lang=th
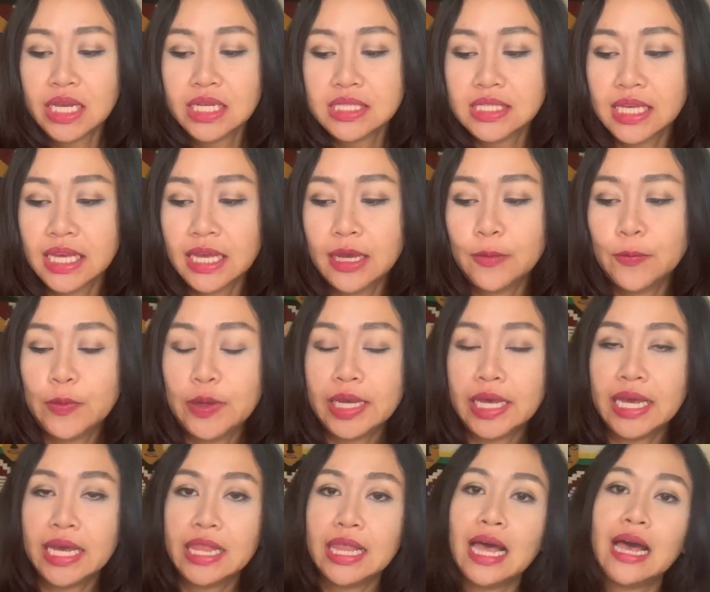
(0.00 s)
ใช้คำว่า
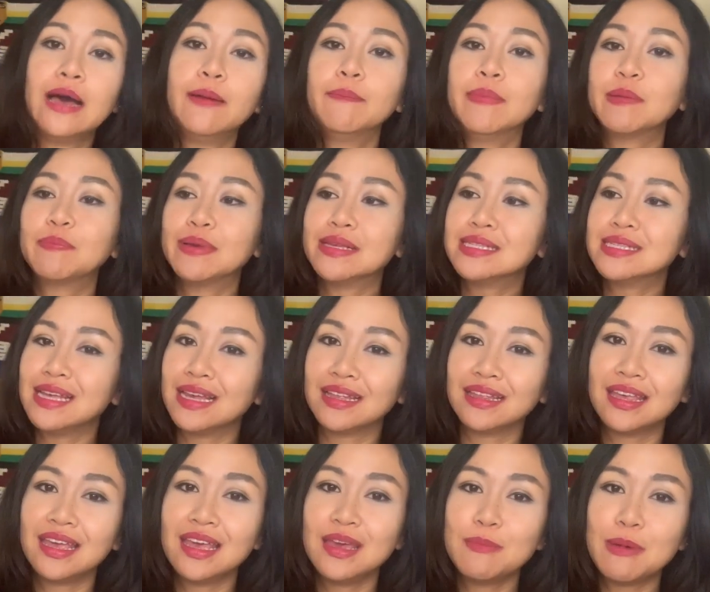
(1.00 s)
ไงล่ะมันเป็นสิ่ง
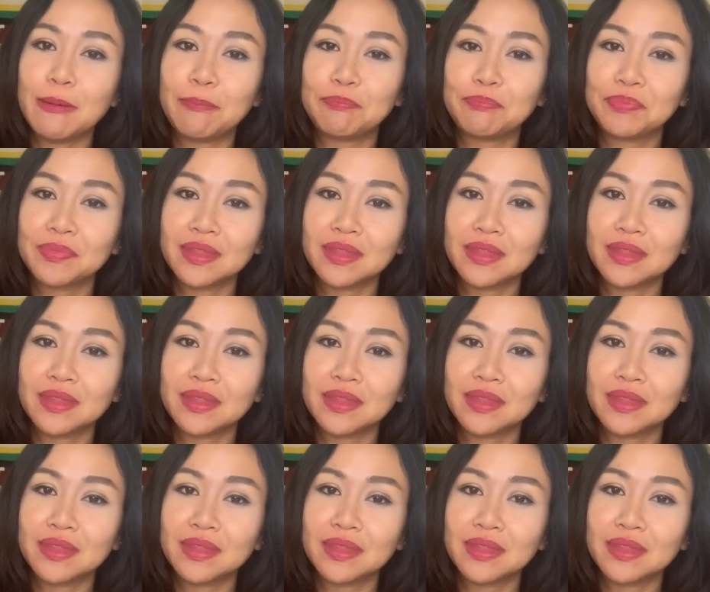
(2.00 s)
ที่แบบ